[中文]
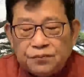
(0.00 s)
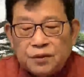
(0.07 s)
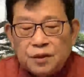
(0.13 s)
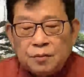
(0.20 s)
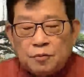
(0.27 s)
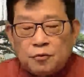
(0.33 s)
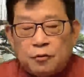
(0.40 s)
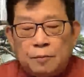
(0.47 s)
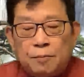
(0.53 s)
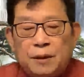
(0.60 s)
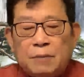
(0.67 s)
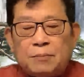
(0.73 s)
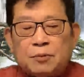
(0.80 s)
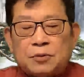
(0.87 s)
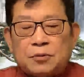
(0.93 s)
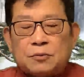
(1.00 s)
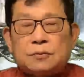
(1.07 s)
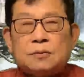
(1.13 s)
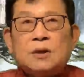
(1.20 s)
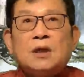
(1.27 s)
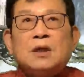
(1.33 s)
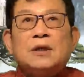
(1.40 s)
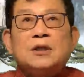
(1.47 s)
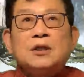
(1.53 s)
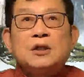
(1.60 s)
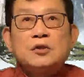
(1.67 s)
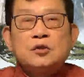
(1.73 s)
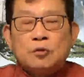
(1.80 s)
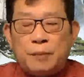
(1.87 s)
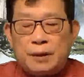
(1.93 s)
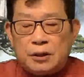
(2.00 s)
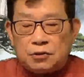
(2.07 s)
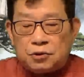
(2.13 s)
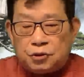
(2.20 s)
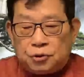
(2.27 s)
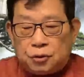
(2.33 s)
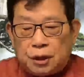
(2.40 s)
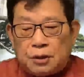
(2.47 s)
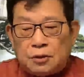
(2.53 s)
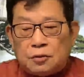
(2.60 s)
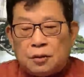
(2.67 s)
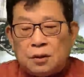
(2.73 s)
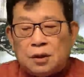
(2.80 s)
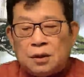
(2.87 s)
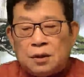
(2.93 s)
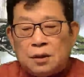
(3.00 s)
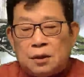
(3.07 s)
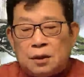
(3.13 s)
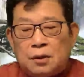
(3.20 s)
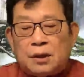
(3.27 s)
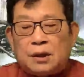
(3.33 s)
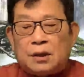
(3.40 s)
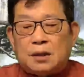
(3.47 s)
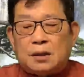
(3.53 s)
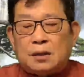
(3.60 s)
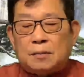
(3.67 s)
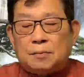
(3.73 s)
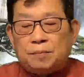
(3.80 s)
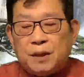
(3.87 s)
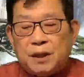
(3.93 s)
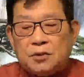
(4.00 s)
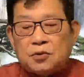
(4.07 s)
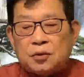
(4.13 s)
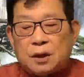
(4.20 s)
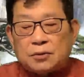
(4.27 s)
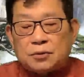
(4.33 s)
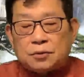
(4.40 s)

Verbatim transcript: 分配不足。印度没有全国医院病床数的